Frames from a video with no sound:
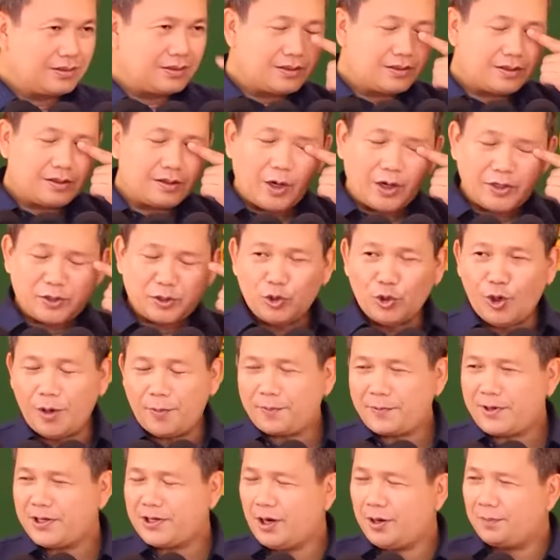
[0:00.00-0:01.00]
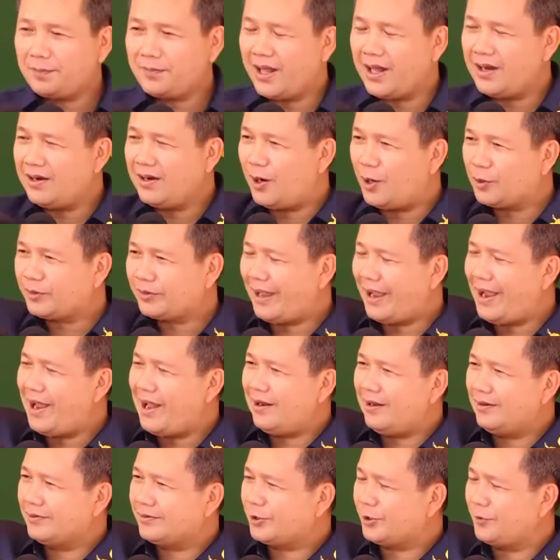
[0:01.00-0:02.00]
cọt chuột khi ông nơi
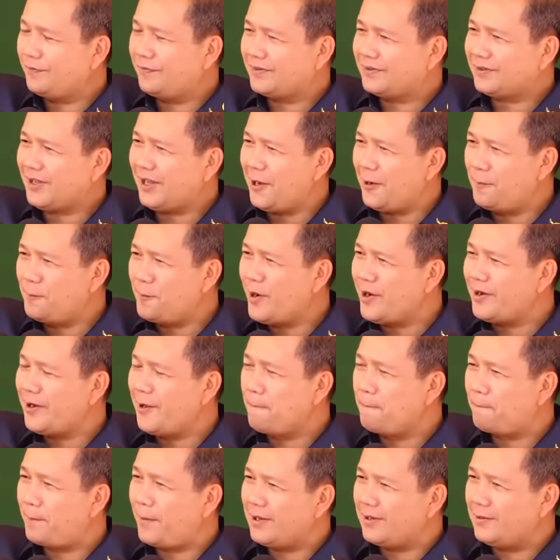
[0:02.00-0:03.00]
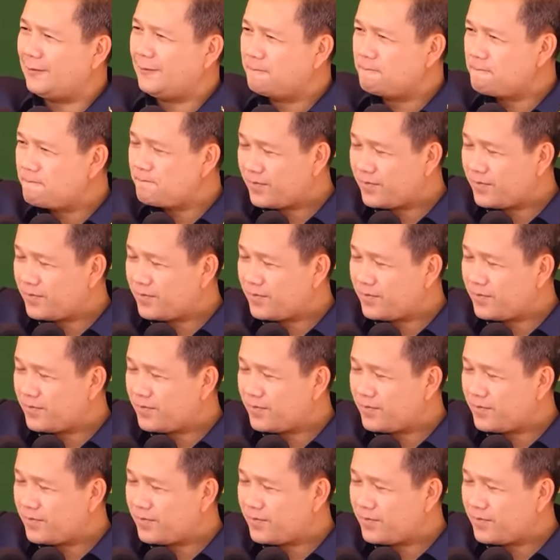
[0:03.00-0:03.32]
hotel sofitel mỗi nằm pính